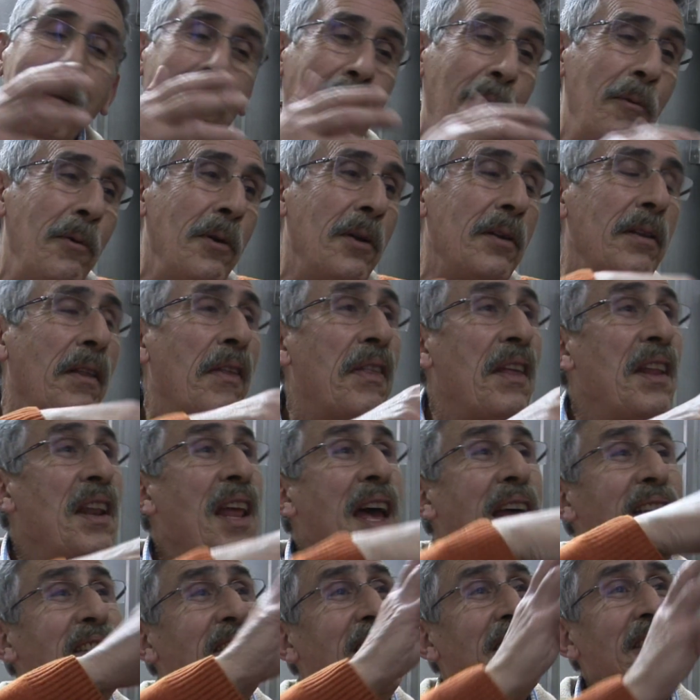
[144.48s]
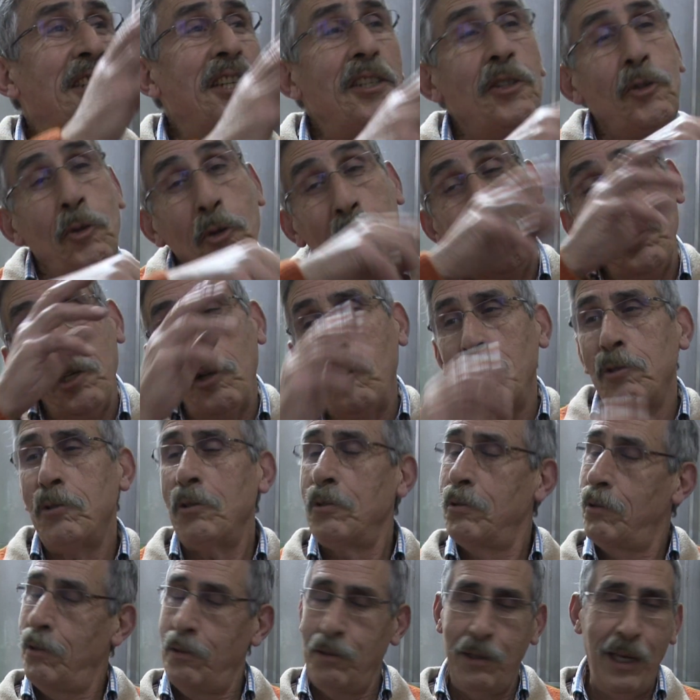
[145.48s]
algunos dicen, ah, echas esto, echas
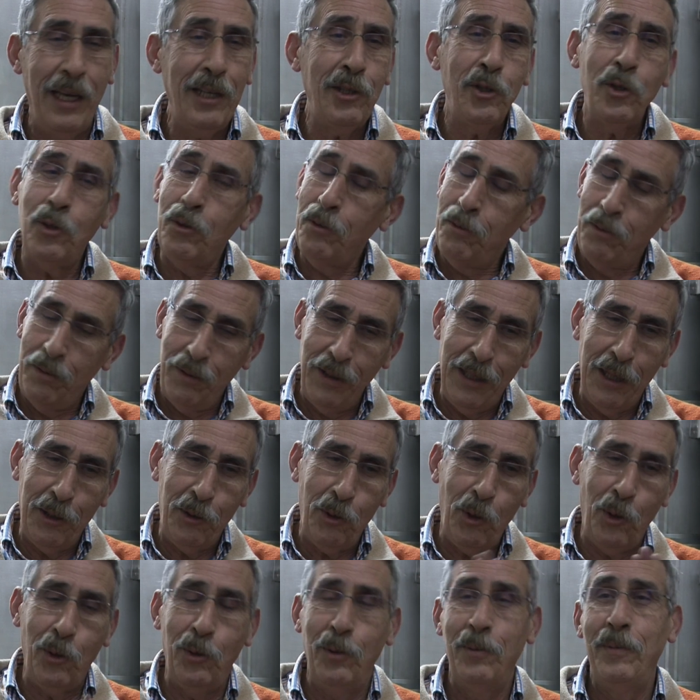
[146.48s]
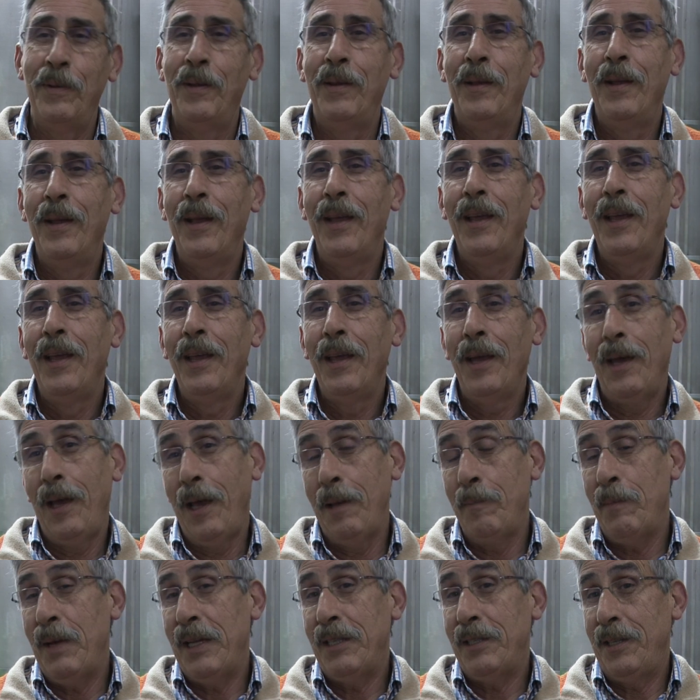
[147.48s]
otro, He hecho de todo.
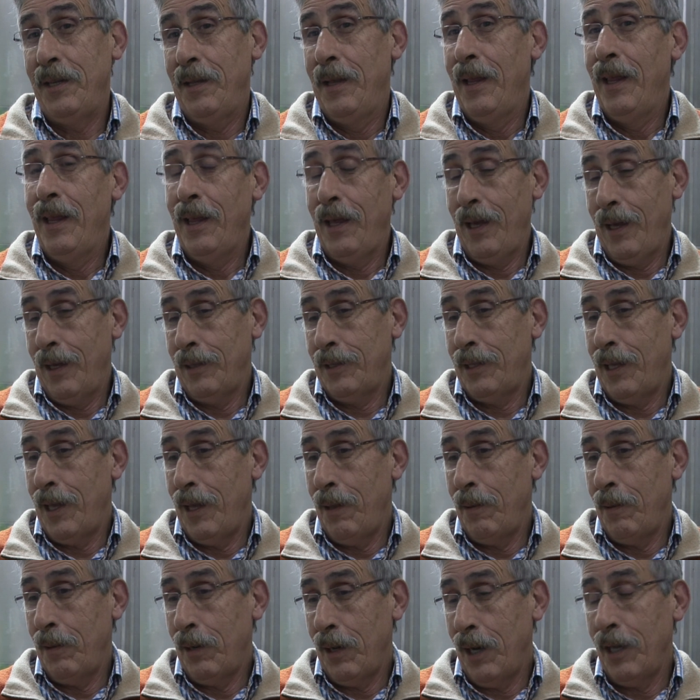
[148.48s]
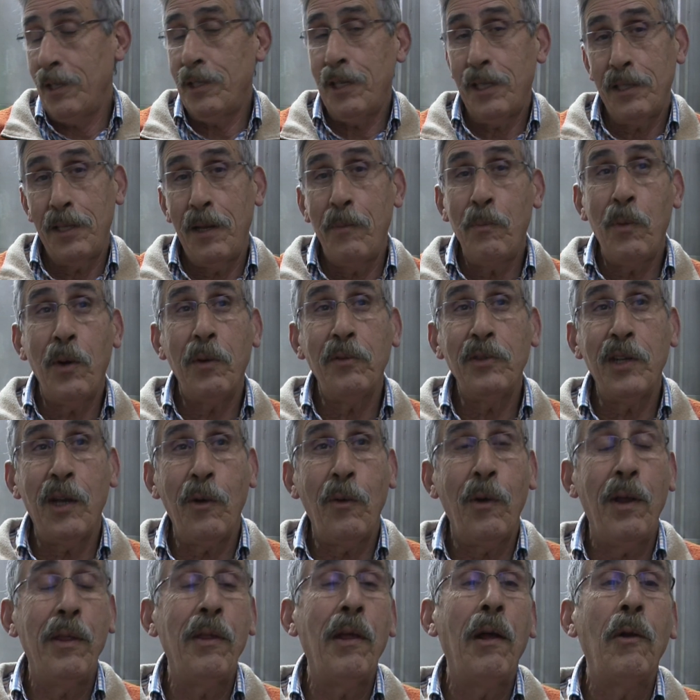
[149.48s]
Además, hasta en risas, en
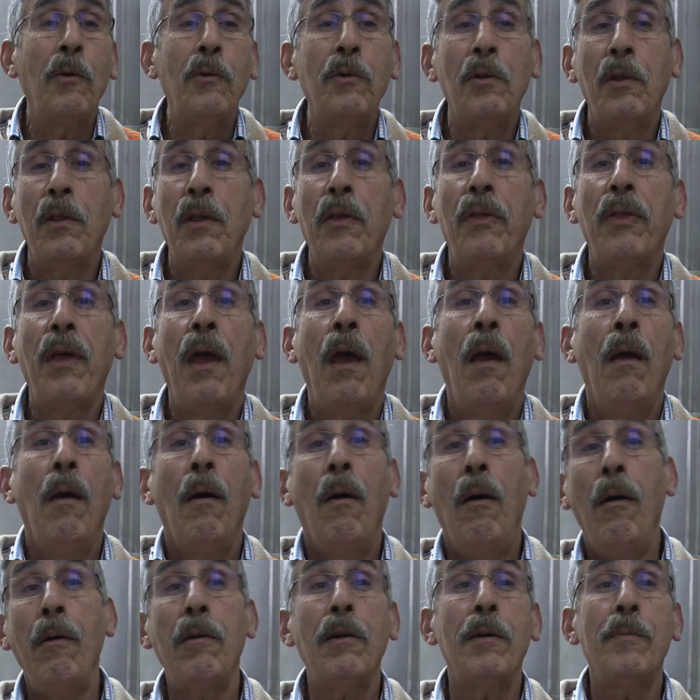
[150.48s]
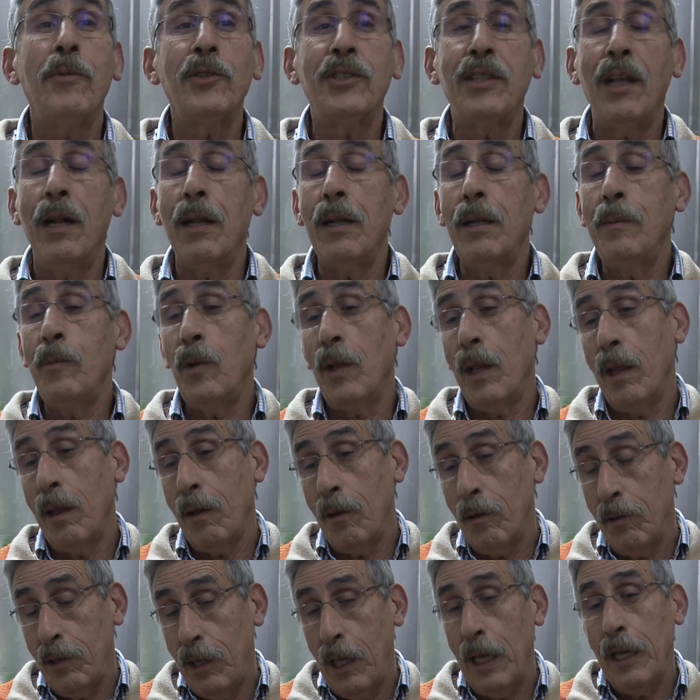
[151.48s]
cuando alguno dice, ¡ay, cómo está la de
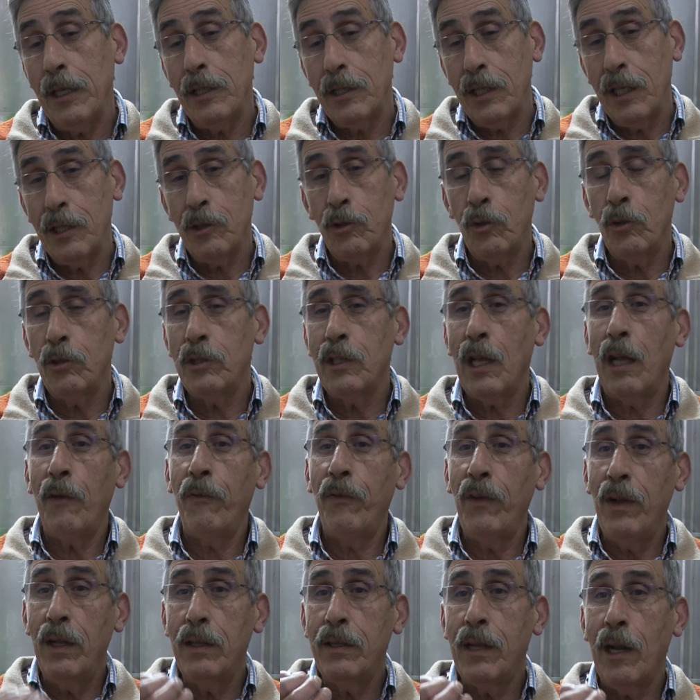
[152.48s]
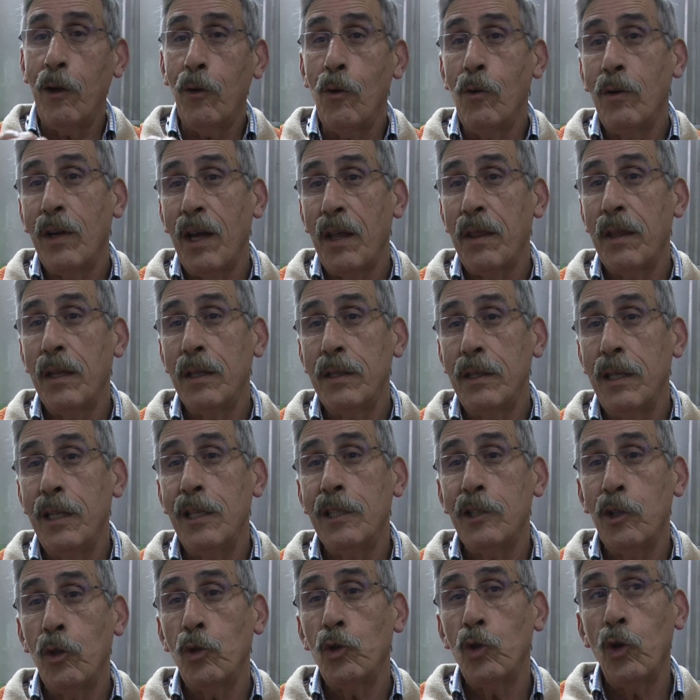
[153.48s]
Digo, es que esto está filtrado con
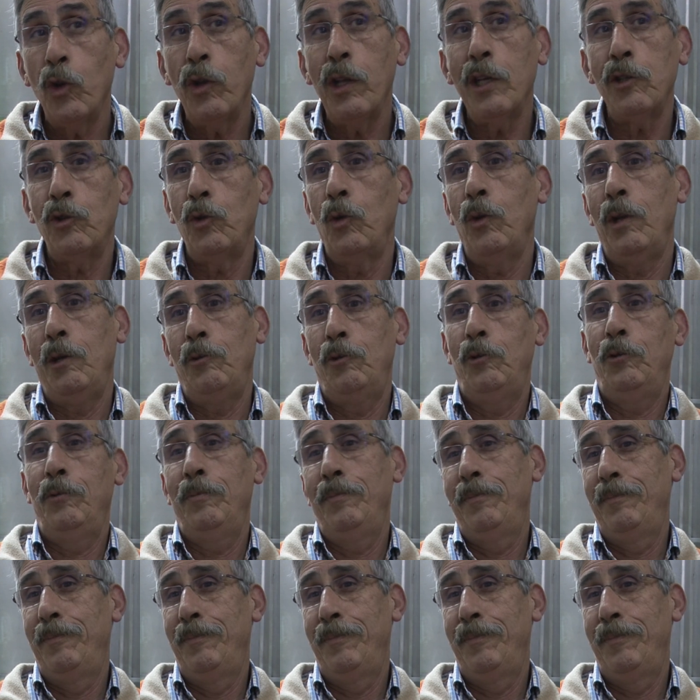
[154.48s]
cacetines de ocho días sudados,